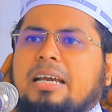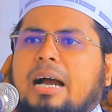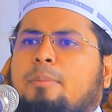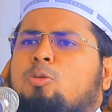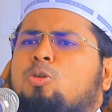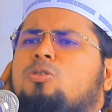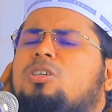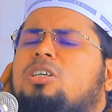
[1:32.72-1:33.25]
এই
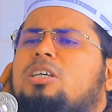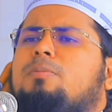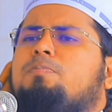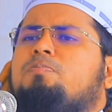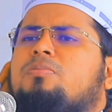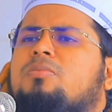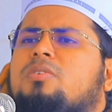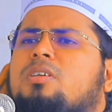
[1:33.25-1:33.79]
আমলটি
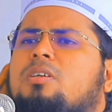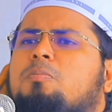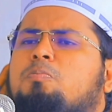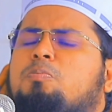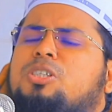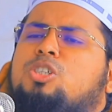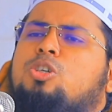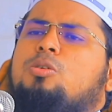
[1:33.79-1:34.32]

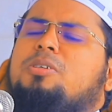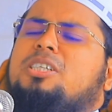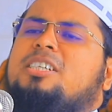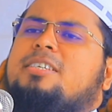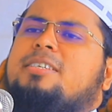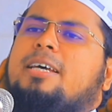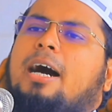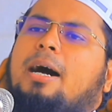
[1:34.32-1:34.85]

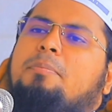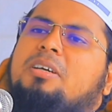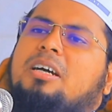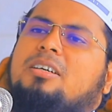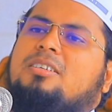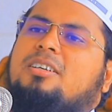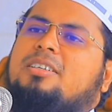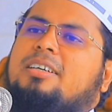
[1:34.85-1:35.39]
বিশ্বনবীজি সাহাবি
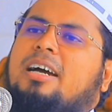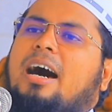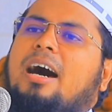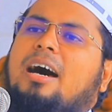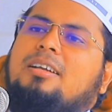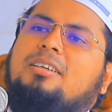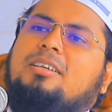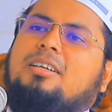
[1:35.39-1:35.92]
হাজরত
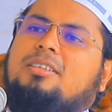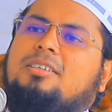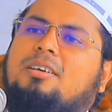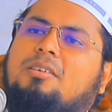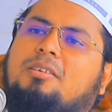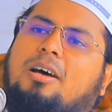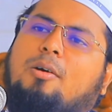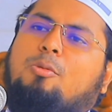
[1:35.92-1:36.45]
আলী রদি
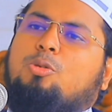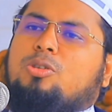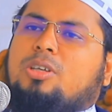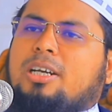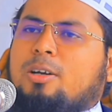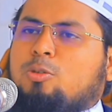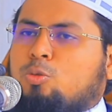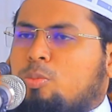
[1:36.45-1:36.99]
আল্লাহ
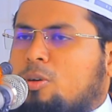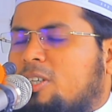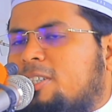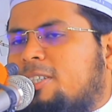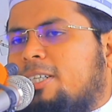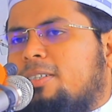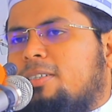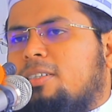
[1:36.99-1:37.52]
তালানহু
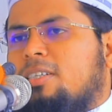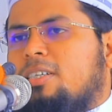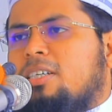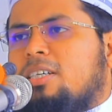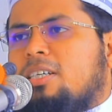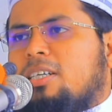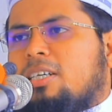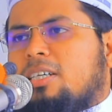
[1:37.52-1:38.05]
বলেছেন
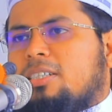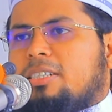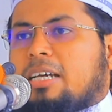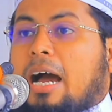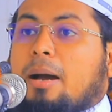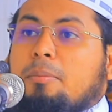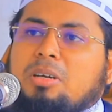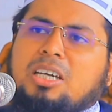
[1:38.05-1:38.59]

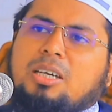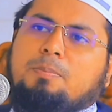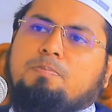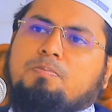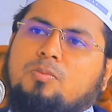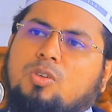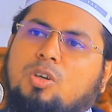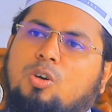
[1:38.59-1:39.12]
যে আমি
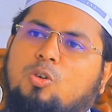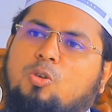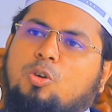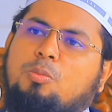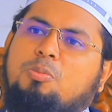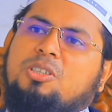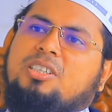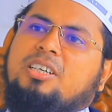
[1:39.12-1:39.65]

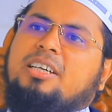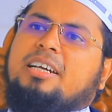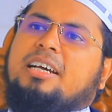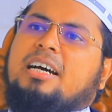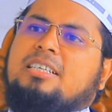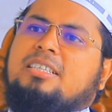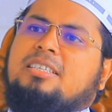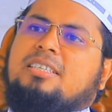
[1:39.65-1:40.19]
নবীজির
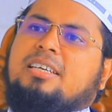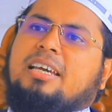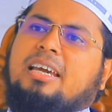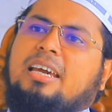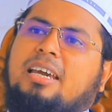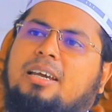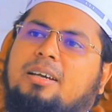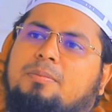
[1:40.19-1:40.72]
কাছ
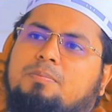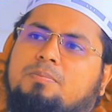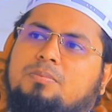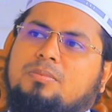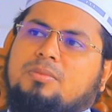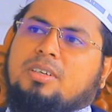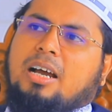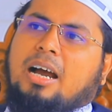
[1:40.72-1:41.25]
থেকে
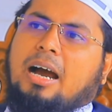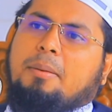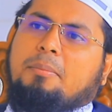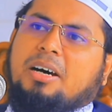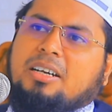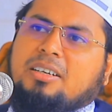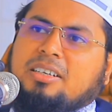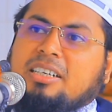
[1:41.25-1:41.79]

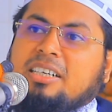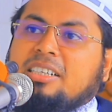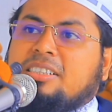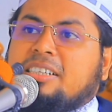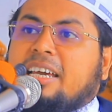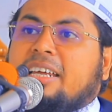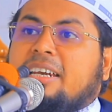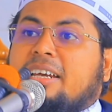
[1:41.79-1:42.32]
আমার
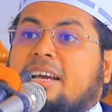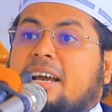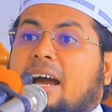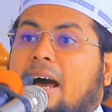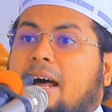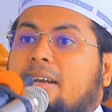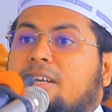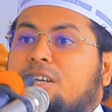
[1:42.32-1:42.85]
নিজের
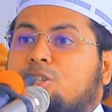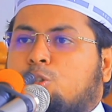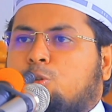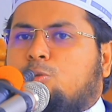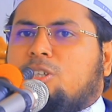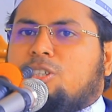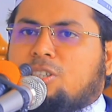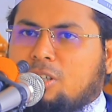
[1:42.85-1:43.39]
কানে
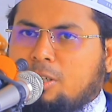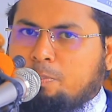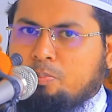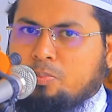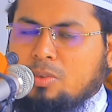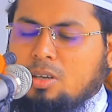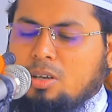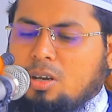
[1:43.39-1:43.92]
শুনেছি
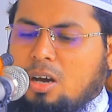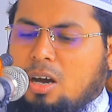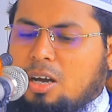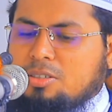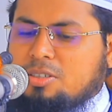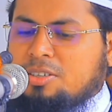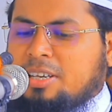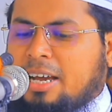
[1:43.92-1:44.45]

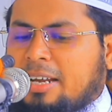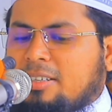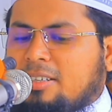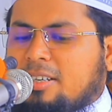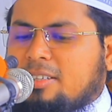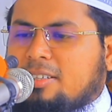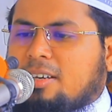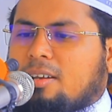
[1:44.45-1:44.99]
হজরত
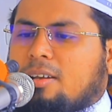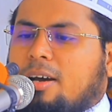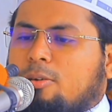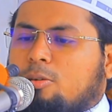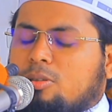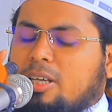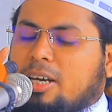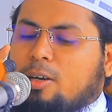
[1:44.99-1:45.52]
আলী রদি
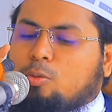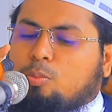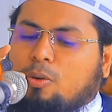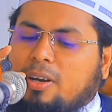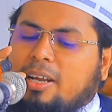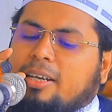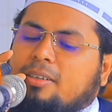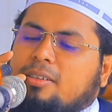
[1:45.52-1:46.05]
আল্লাহ তালানু
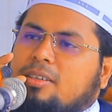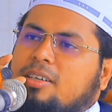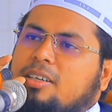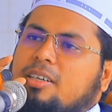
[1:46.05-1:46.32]
বলেন